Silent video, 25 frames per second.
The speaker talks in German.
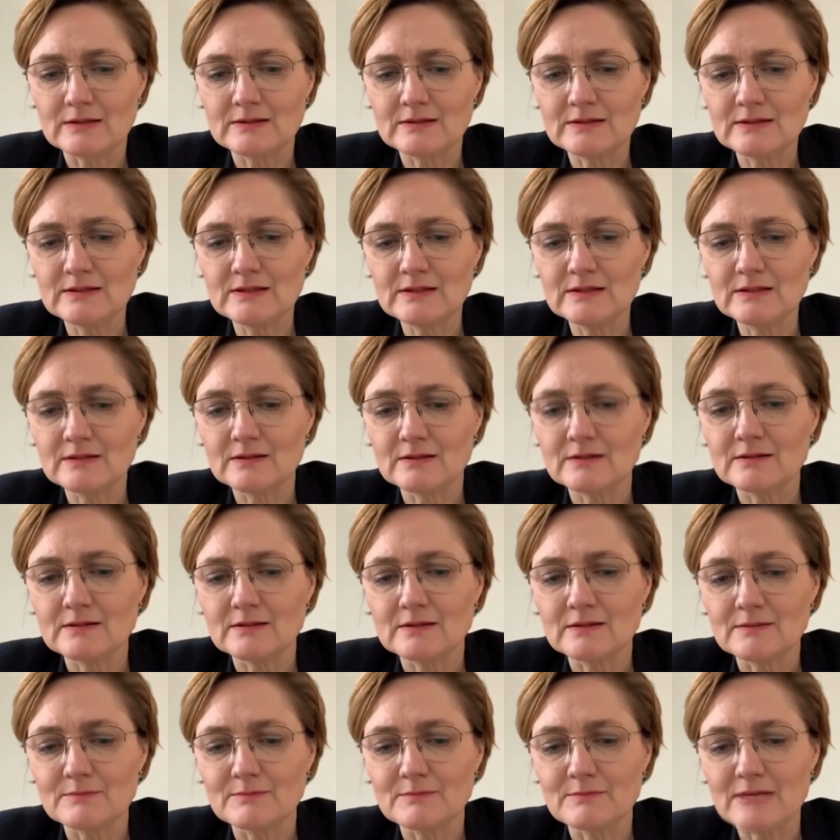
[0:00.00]
Die
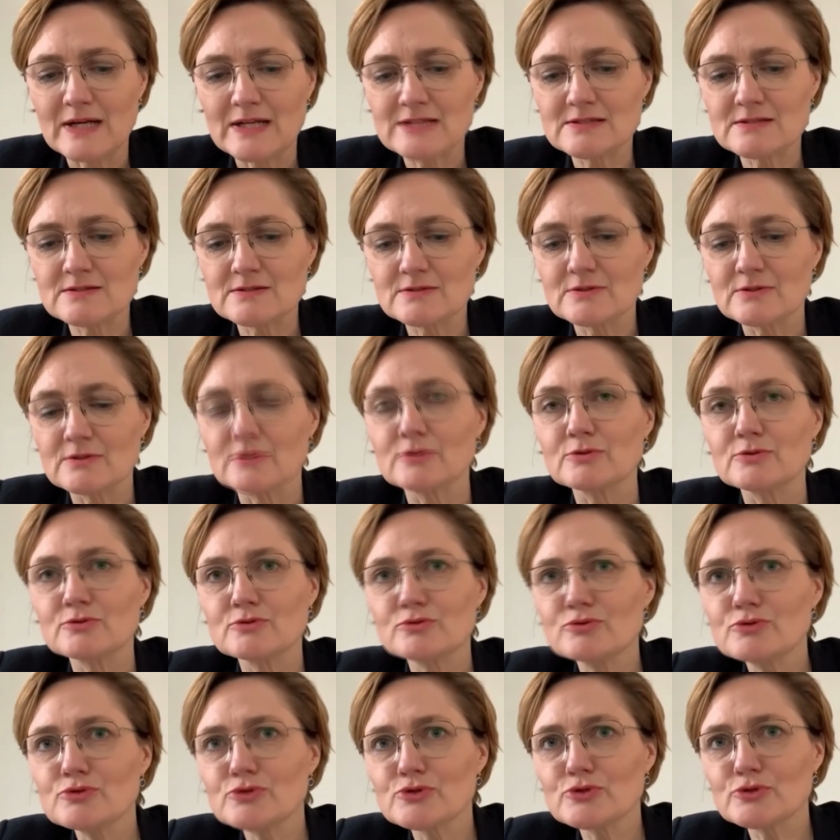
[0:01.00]

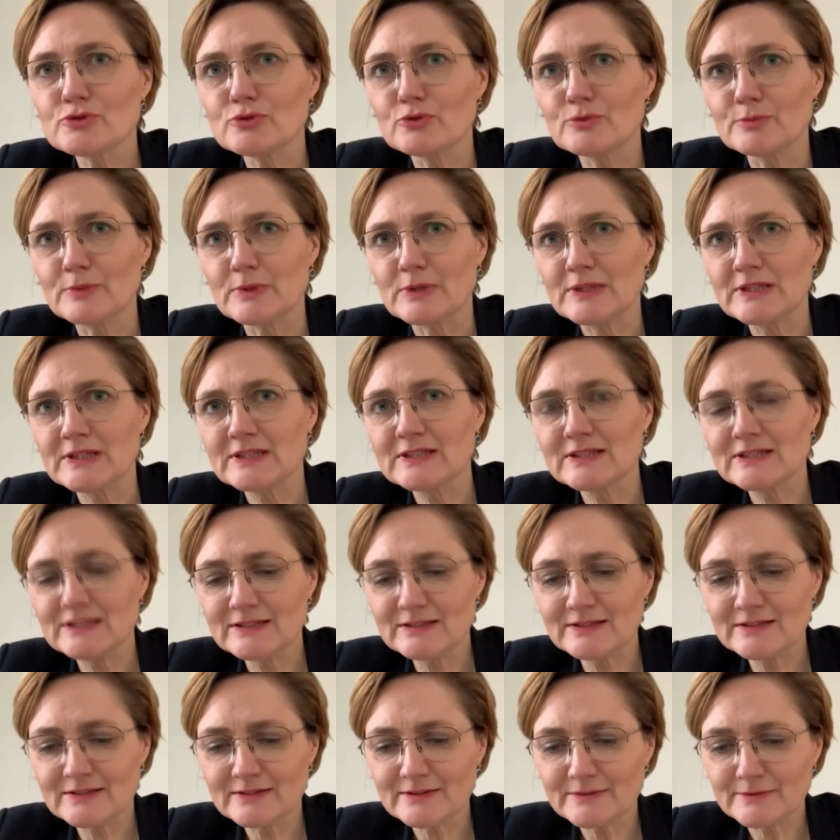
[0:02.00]

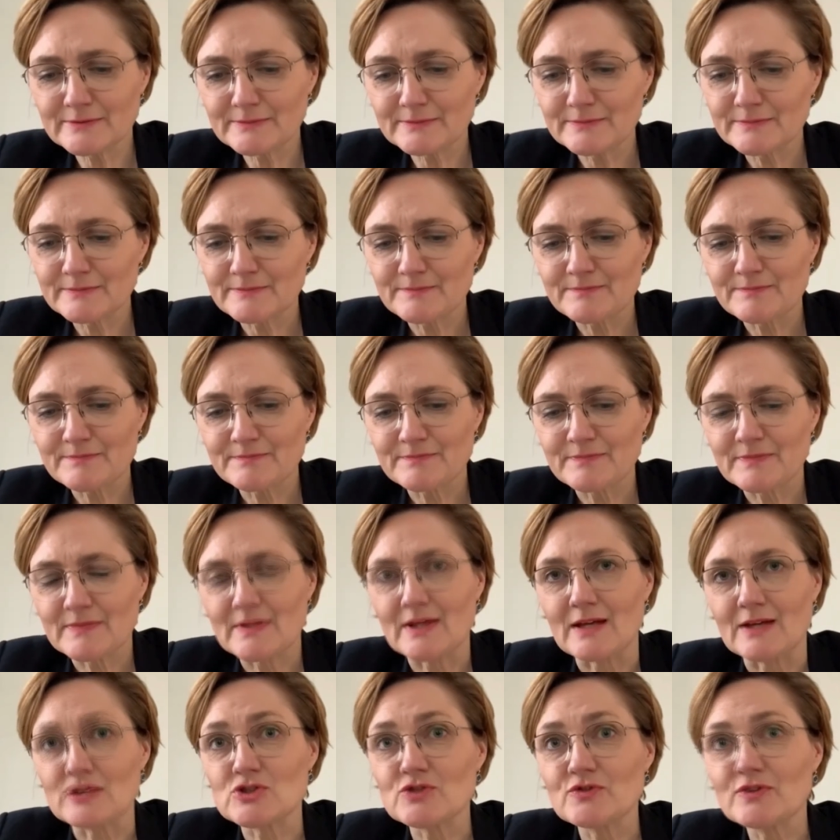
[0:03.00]
Massenzustromrichtlinie
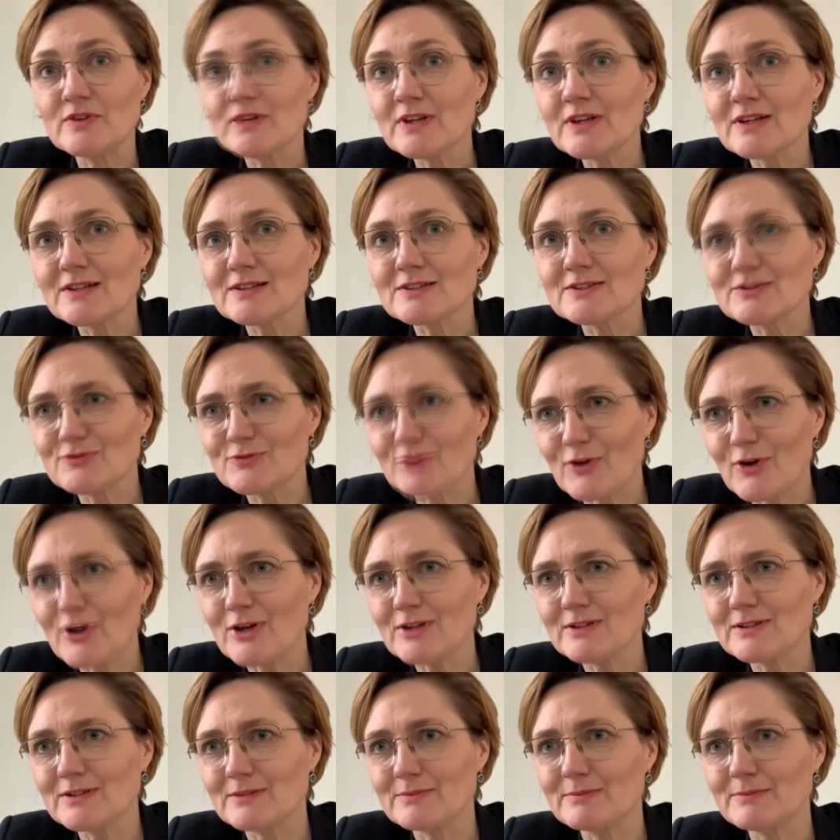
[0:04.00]
ein schwieriges
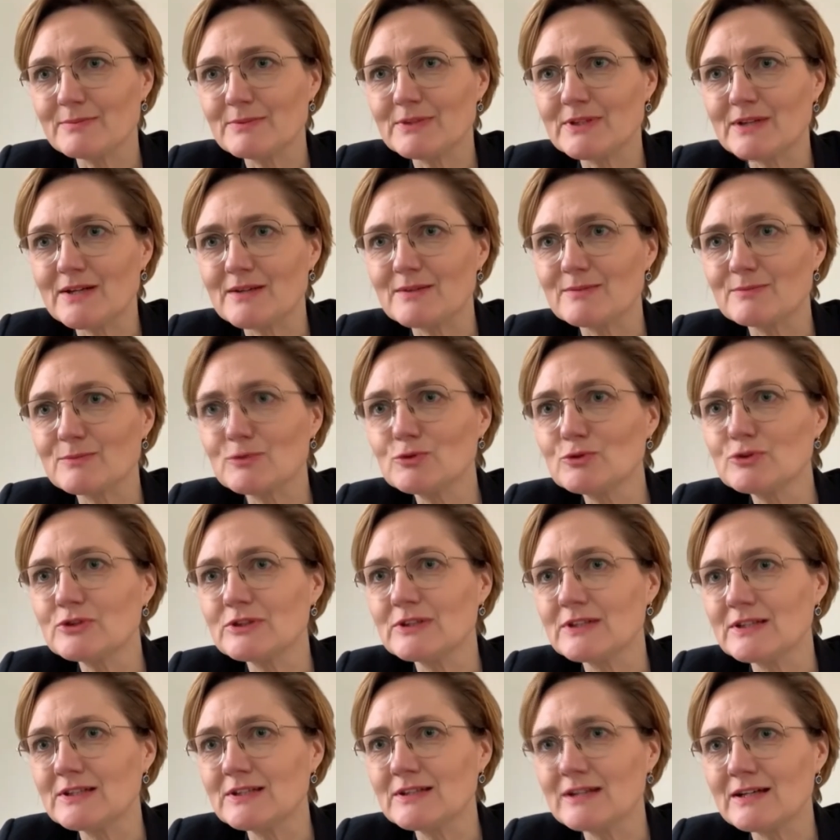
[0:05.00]
Wort, aber mit einem
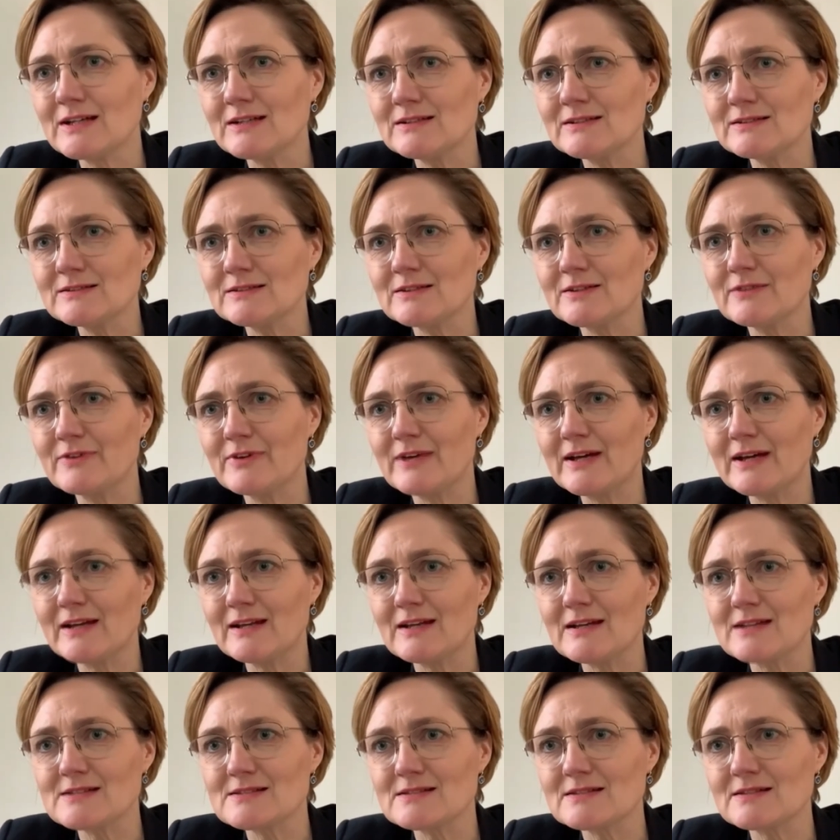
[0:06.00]
guten Inhalt,
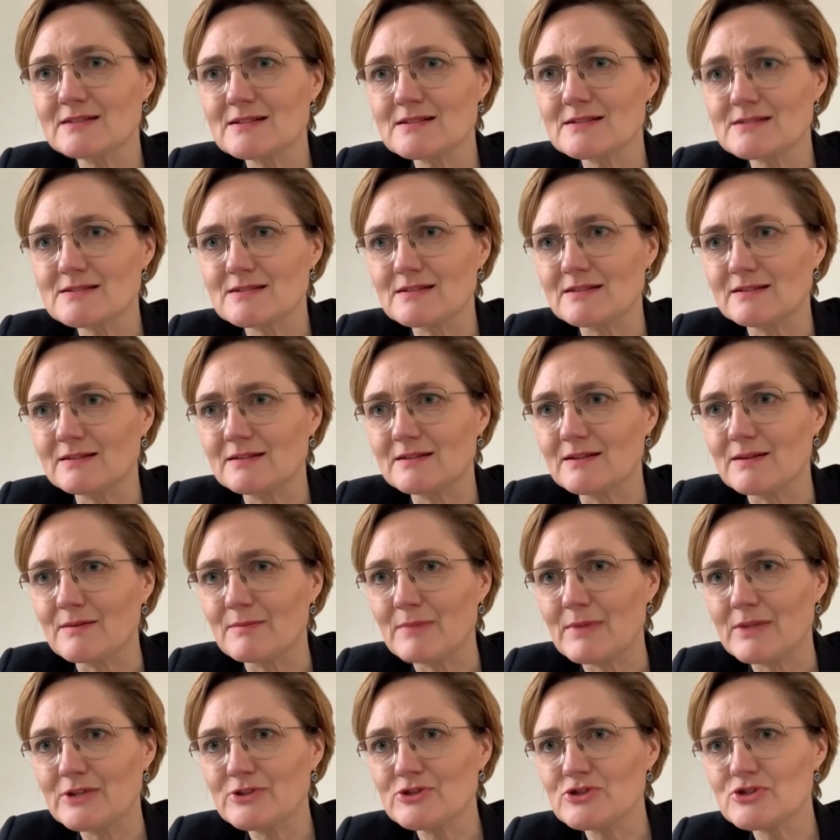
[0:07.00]
gewährleistet es den
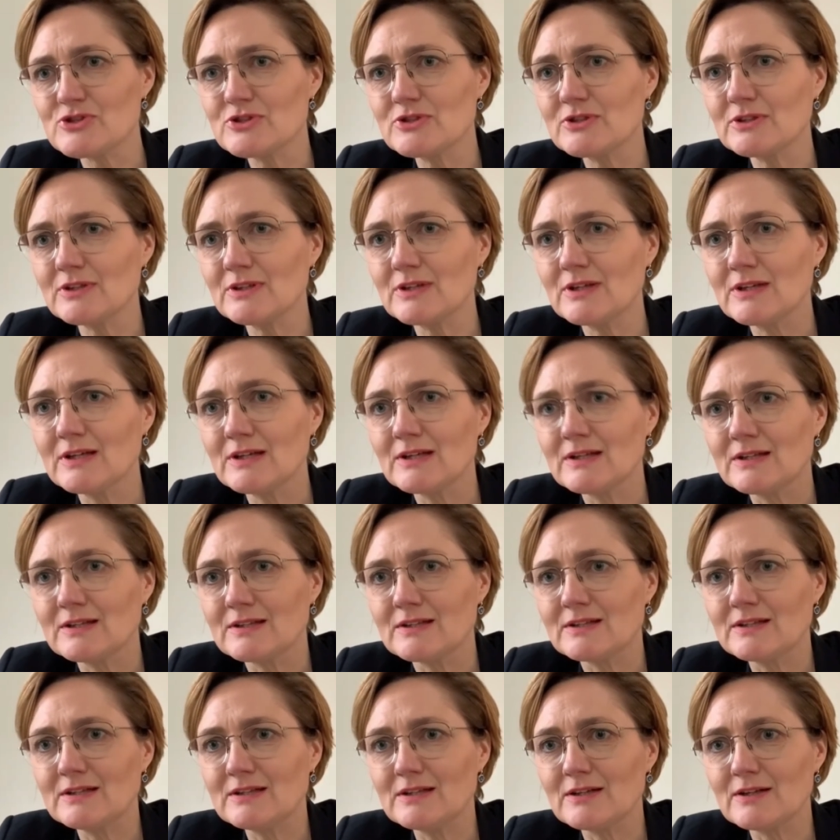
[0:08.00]
Menschen,
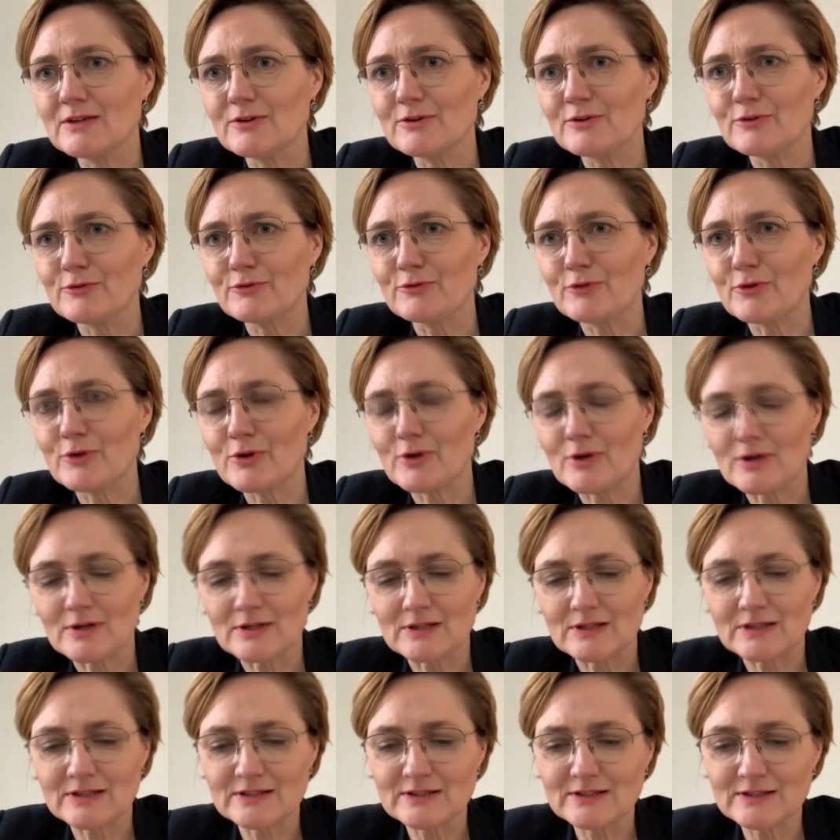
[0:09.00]
die
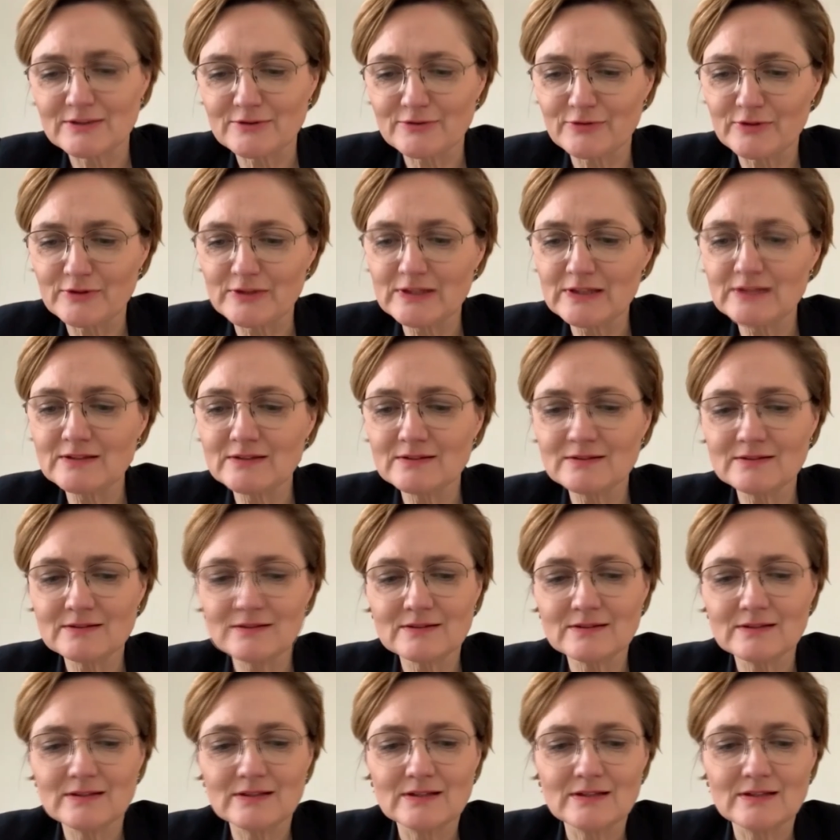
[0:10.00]
vor Krieg fliehen,